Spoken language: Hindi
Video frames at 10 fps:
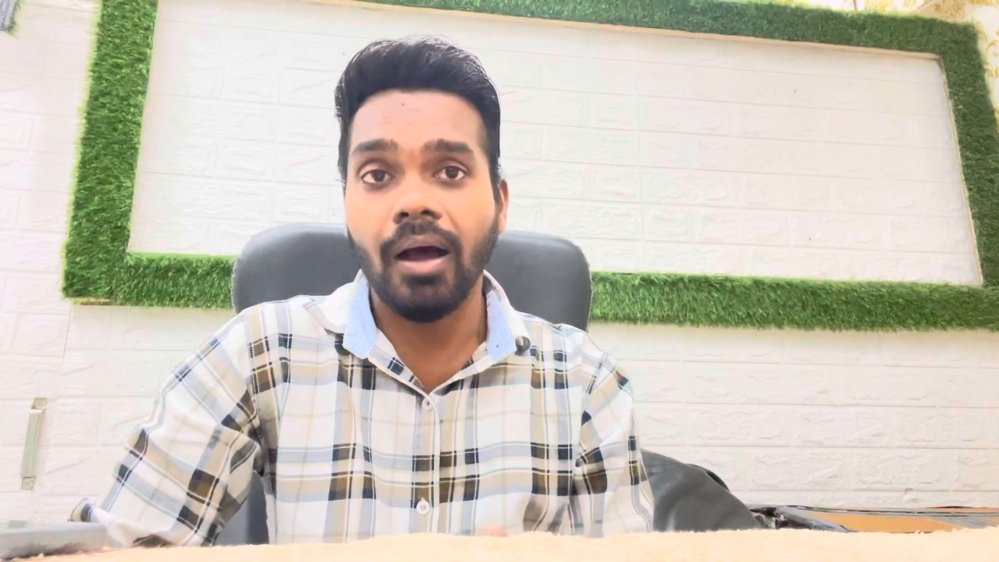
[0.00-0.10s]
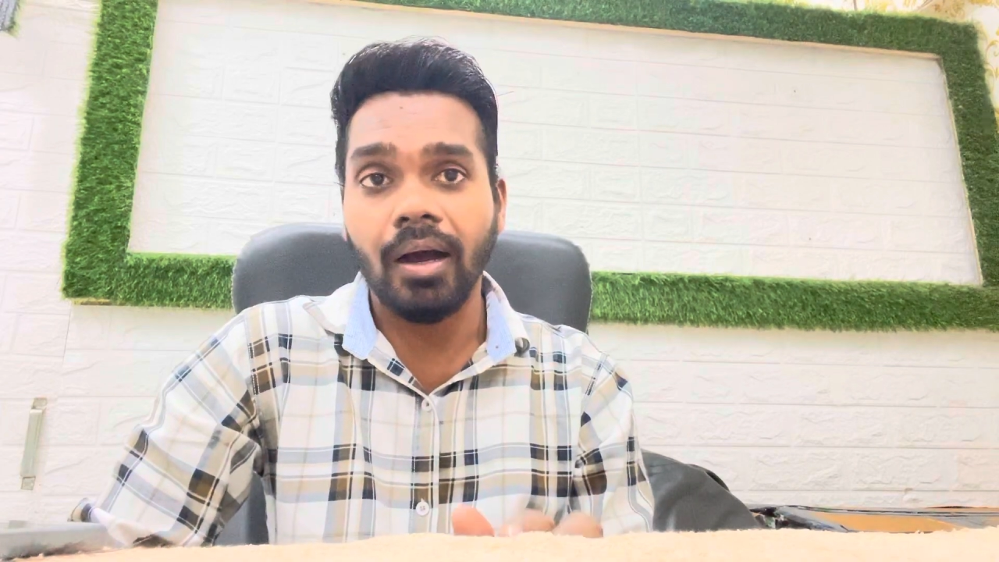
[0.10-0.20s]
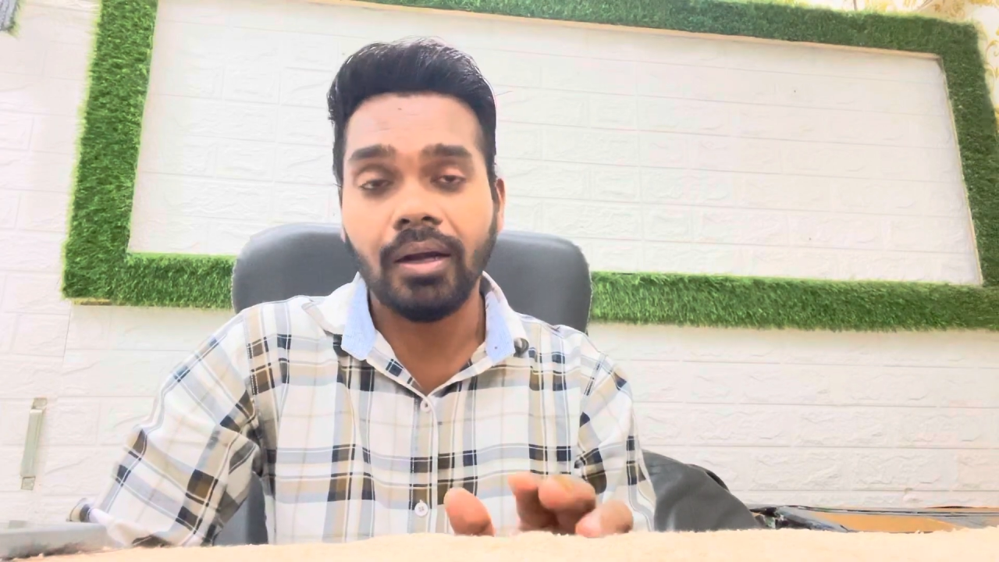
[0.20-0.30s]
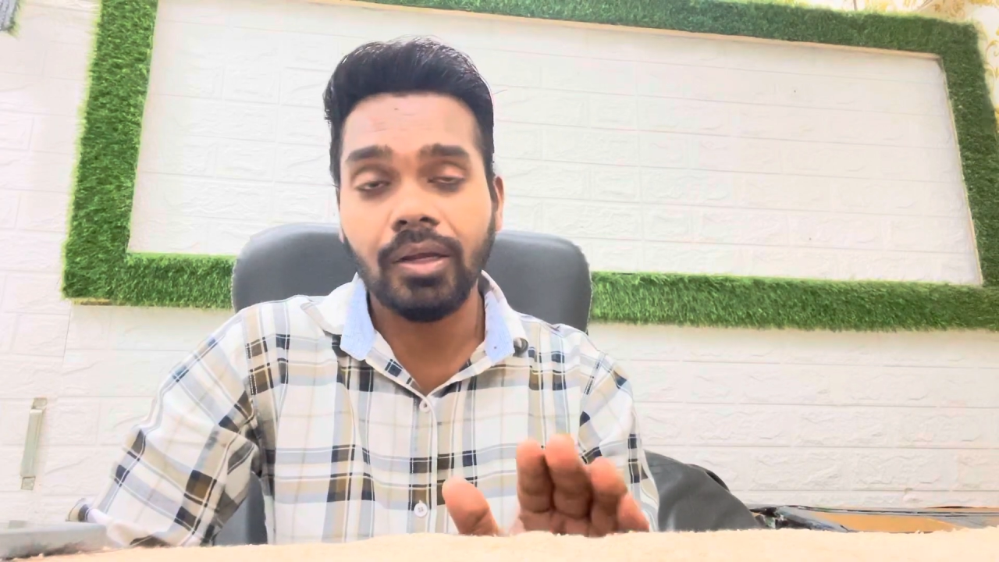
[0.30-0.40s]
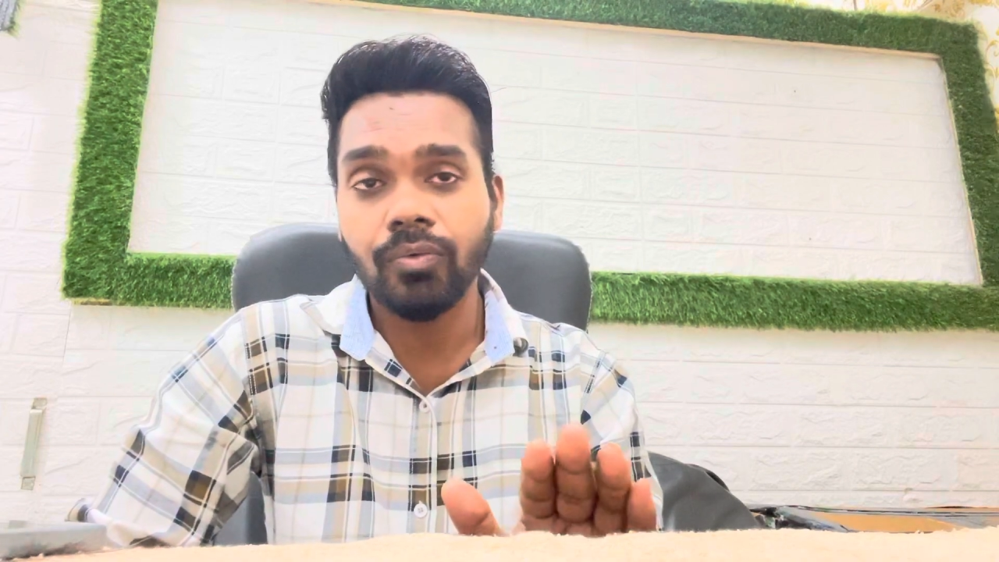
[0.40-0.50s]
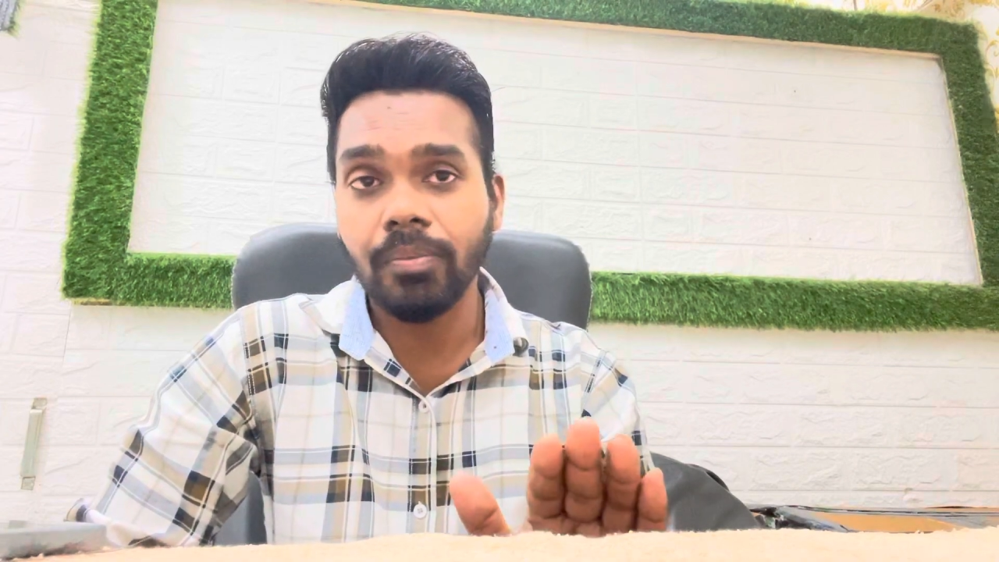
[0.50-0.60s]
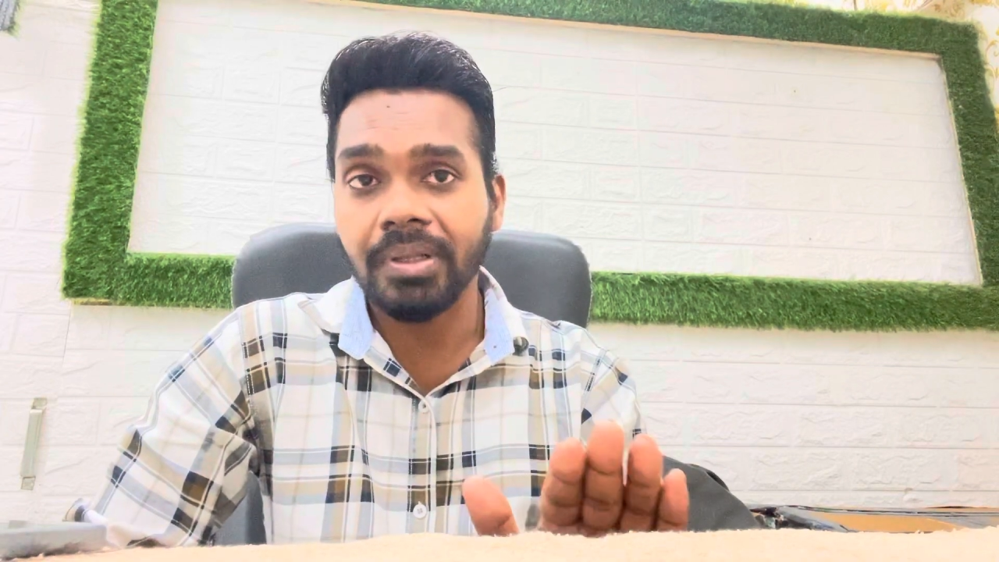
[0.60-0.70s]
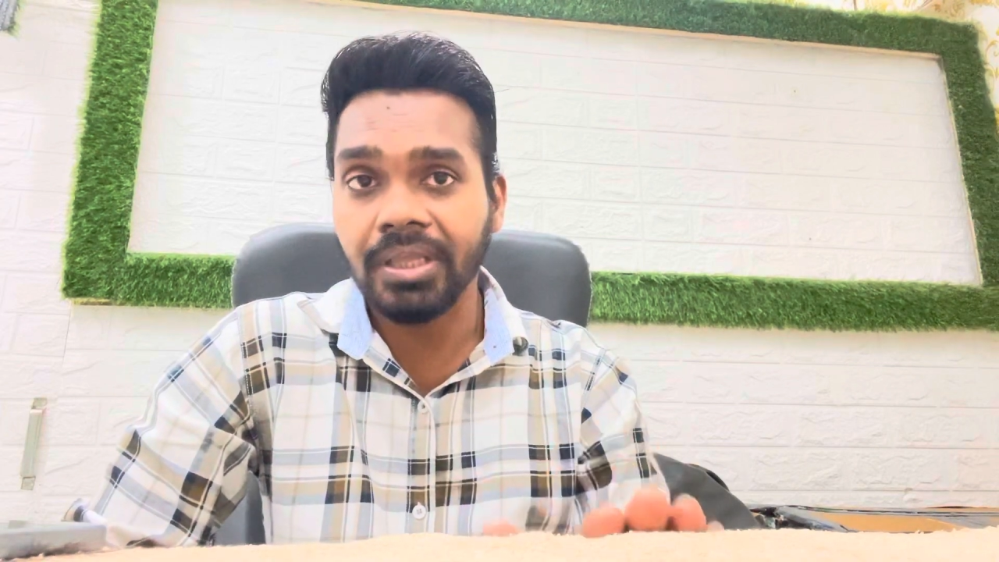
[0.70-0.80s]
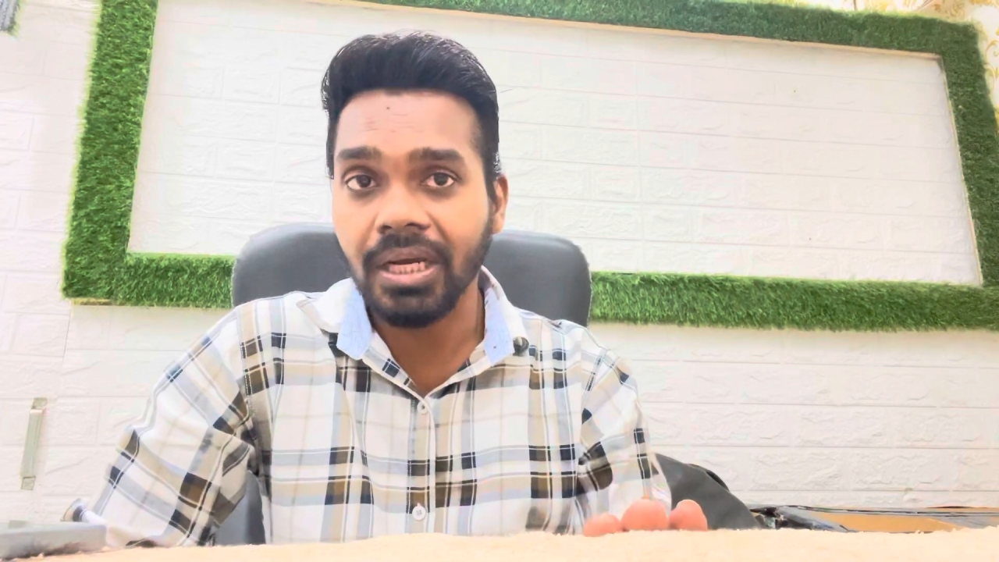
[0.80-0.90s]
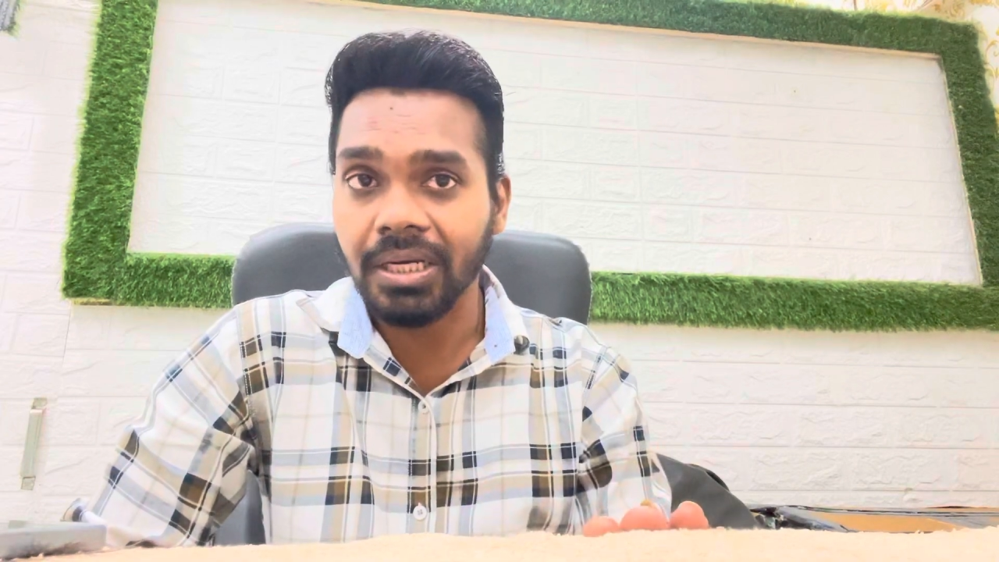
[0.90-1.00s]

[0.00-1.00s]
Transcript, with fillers: अगर वो बंदा